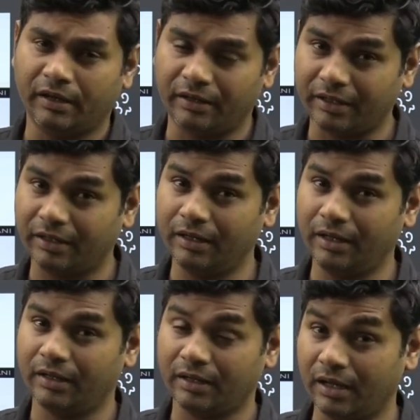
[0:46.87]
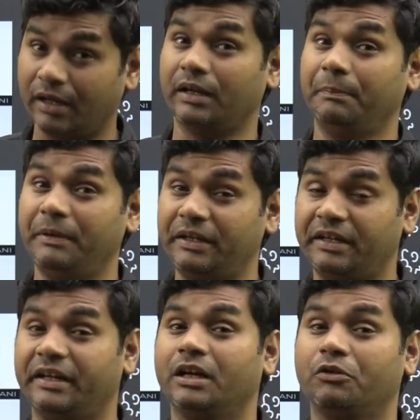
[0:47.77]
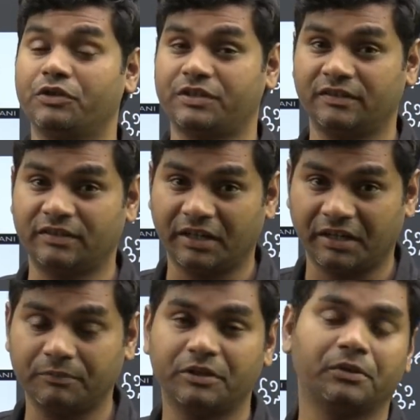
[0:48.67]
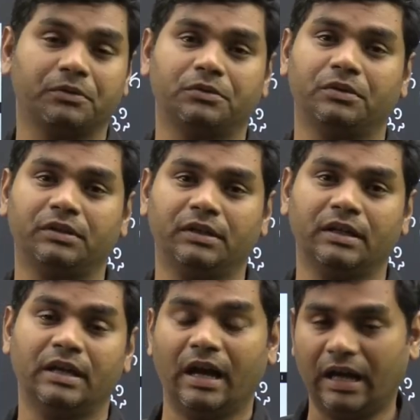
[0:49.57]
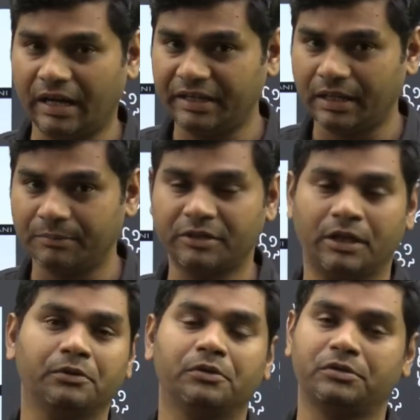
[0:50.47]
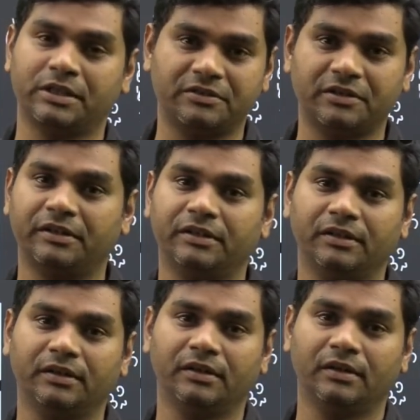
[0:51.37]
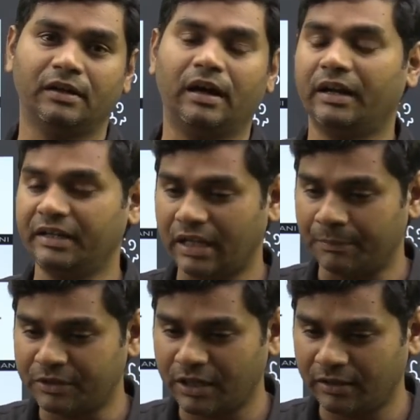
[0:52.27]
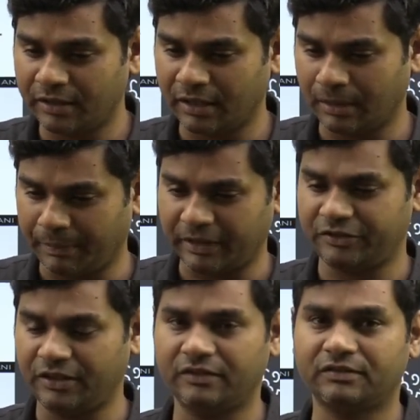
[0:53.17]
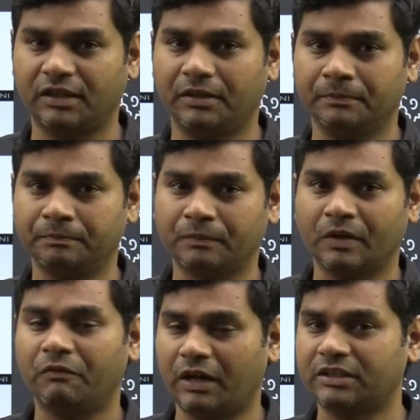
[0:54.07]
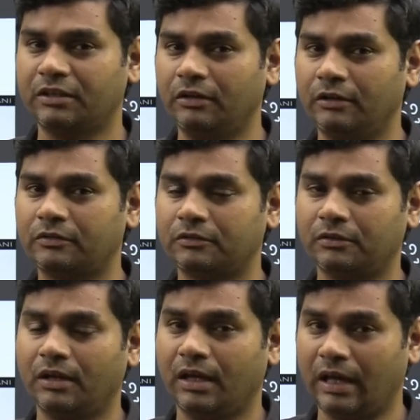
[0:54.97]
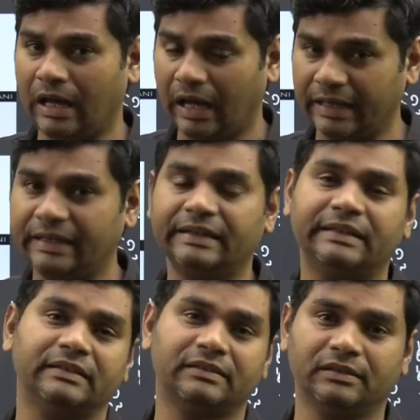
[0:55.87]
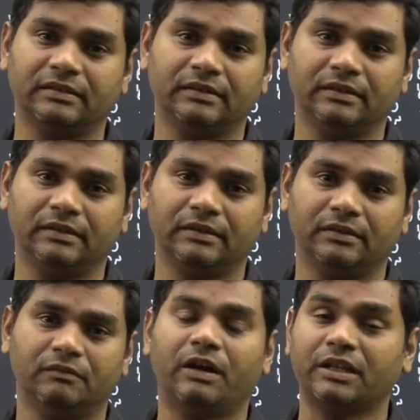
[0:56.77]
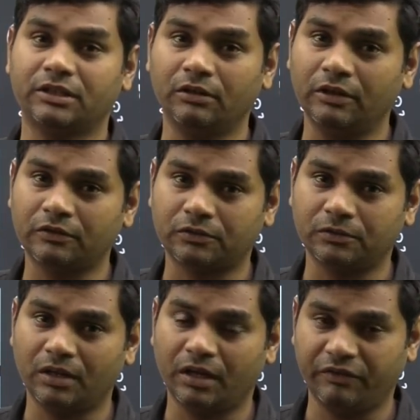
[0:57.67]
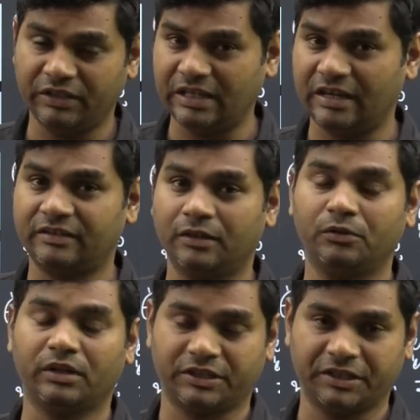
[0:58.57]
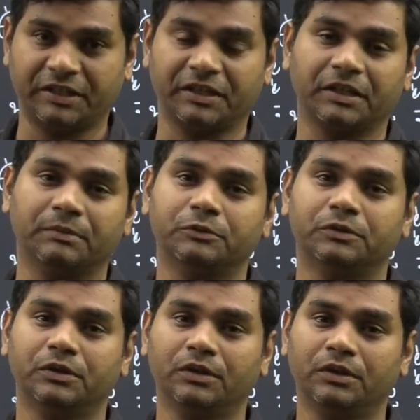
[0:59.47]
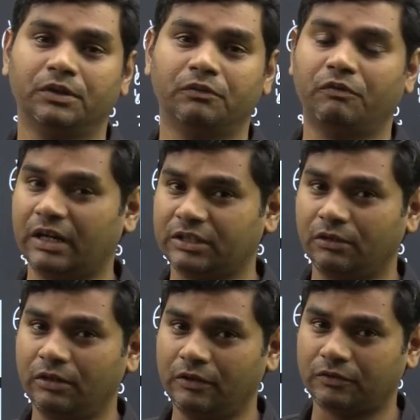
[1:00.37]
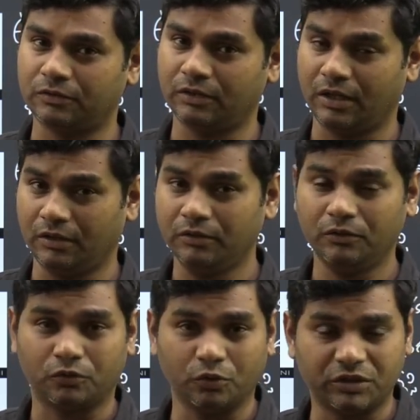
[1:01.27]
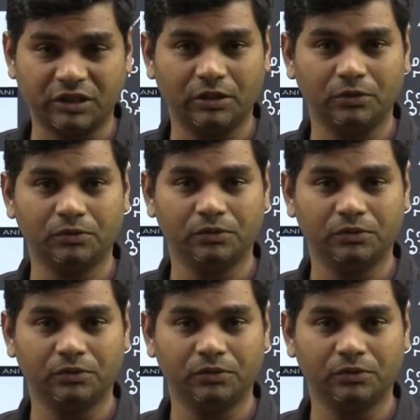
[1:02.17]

రెగ్యులర్గా రిపీటెడ్గా క్వశ్చన్స్ అడగడం జరుగుతుంది అలాంటి అంశాలను గుర్తించండి అలాంటి అంశాలను గనక పరిశీలిస్తే వార్తలు నిలుస్తున్న ఐఐటీస్ వార్తలు నిలుస్తున్న విన్యాసాలు రక్షణ రంగము వార్తలు నిలుస్తున్న సూచీలు